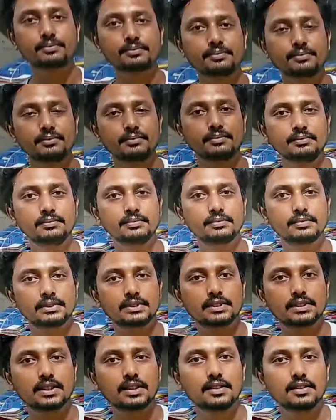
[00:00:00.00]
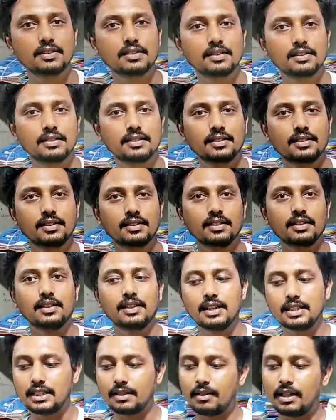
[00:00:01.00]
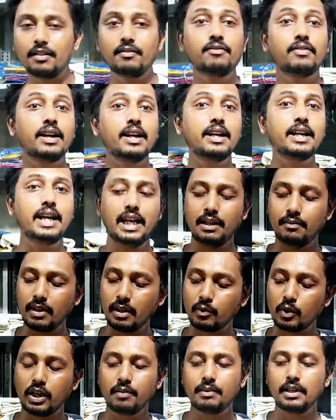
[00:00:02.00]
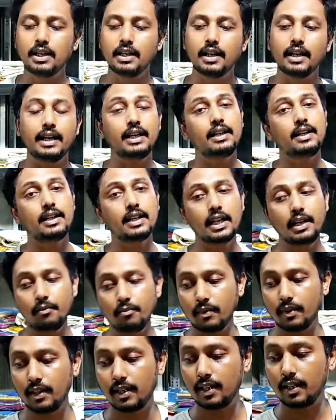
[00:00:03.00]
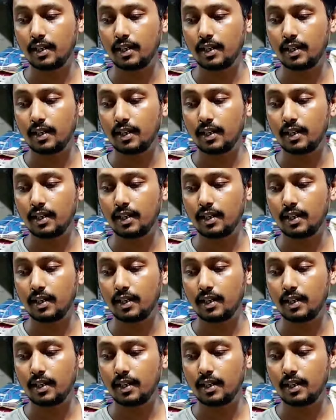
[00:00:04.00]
सर बहुत ये सब ये सब आइटम वन नाइनटी में आपको मिलेगा एनी टाइम